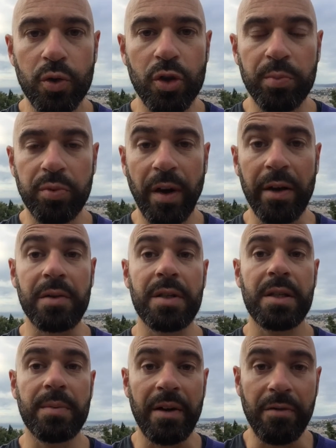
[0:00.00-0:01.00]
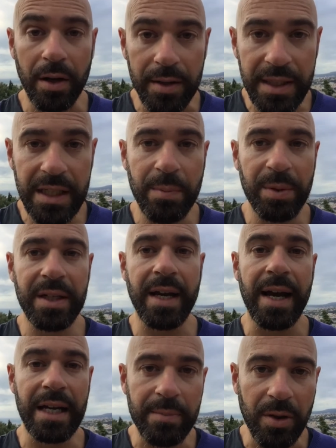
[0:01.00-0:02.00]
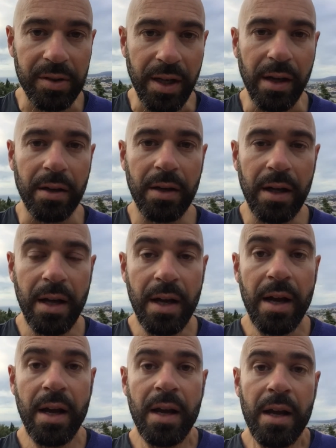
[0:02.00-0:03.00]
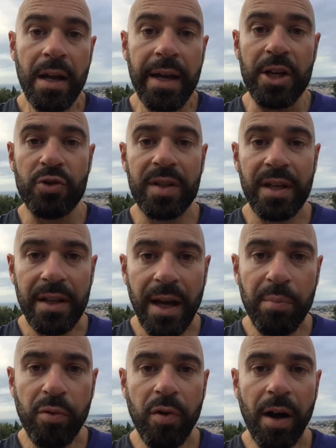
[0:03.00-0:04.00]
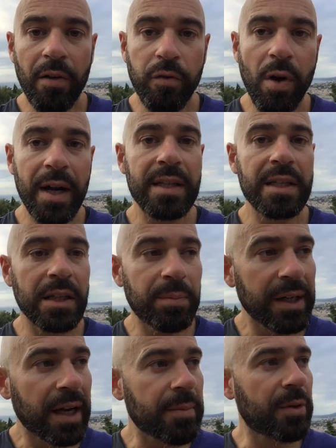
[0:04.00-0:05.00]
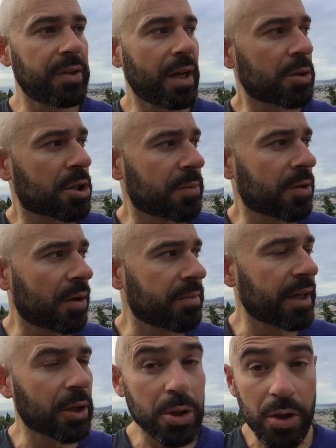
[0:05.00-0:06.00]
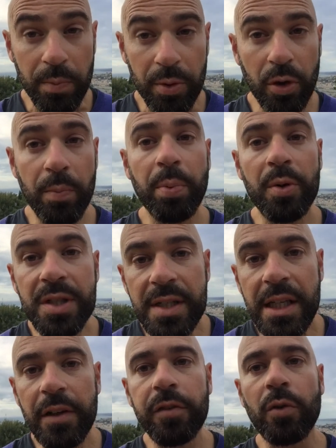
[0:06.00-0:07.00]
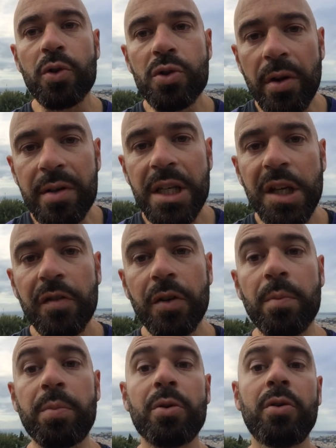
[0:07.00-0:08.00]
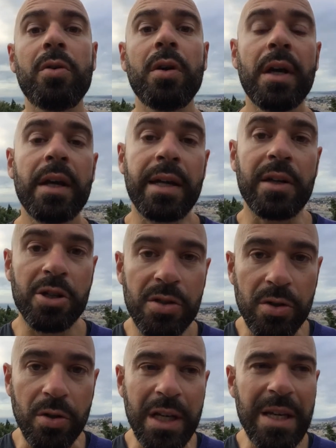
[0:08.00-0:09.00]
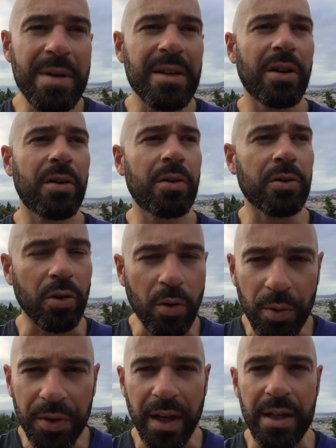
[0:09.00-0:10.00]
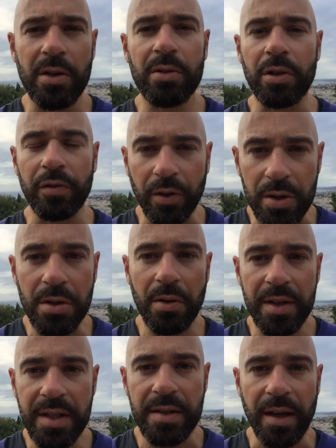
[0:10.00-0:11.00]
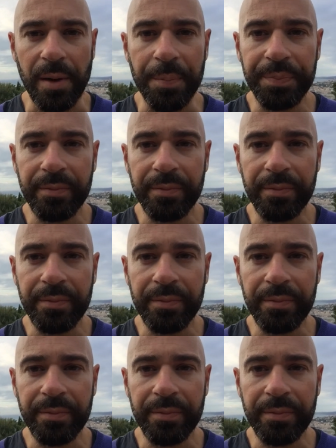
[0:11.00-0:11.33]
coup de pouvoir avoir une discipline alimentaire. Et je vais t'aider à pouvoir voir la discipline alimentaire justement comme quelque chose de plutôt positif, constructif, que plutôt quelque chose de limitant, de contraignant, de frustrant, etc.